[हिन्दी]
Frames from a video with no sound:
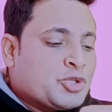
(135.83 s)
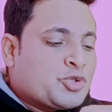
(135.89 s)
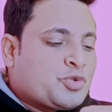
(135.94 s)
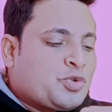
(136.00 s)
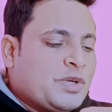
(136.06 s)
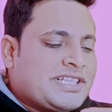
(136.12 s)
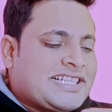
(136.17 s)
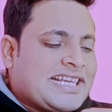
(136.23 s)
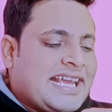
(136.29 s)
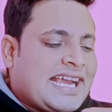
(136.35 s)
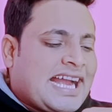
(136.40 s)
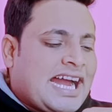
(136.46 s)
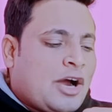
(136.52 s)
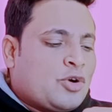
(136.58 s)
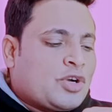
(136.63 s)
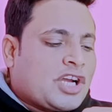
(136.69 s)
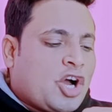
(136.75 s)
स्विच
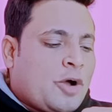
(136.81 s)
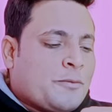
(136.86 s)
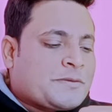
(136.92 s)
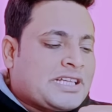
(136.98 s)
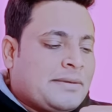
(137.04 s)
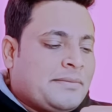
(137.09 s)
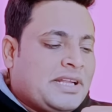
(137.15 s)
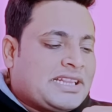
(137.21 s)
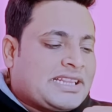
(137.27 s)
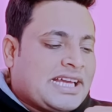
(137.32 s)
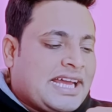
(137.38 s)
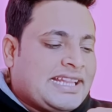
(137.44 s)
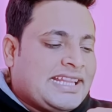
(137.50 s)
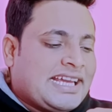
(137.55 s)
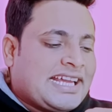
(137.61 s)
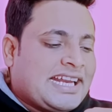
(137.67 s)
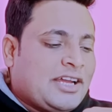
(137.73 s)
अकाउंट का ऑप्शन मिलता
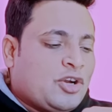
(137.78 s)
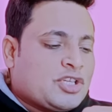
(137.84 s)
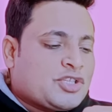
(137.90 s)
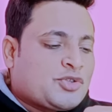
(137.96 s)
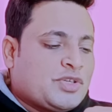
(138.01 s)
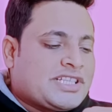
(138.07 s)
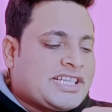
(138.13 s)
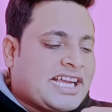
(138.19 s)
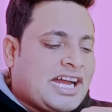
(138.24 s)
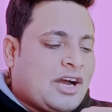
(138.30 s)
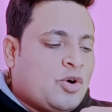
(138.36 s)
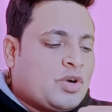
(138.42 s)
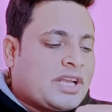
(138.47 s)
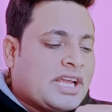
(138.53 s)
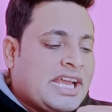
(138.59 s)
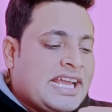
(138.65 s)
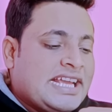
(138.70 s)
है देख रहे हो ना स्विच
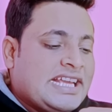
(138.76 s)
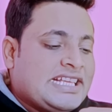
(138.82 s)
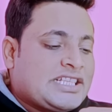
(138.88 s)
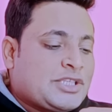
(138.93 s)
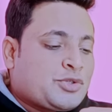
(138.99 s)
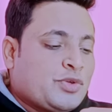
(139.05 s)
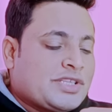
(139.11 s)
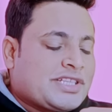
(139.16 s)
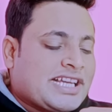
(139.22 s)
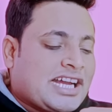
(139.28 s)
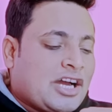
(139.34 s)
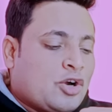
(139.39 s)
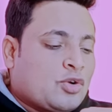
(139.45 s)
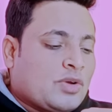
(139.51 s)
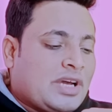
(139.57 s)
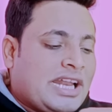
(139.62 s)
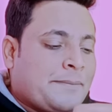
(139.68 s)
अकाउंट इस स्विच
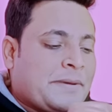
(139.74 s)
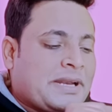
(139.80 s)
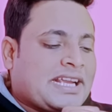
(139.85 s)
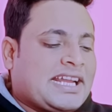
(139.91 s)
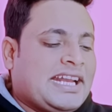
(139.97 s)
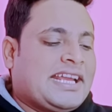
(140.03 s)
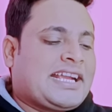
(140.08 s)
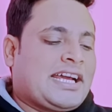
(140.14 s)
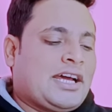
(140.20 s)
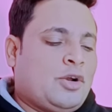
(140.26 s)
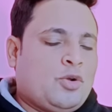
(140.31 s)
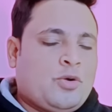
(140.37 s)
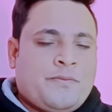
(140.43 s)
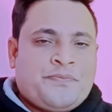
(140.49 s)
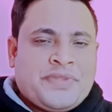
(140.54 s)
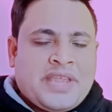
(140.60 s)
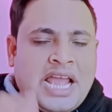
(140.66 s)
अकाउंट वाले पर क्लिक कर लो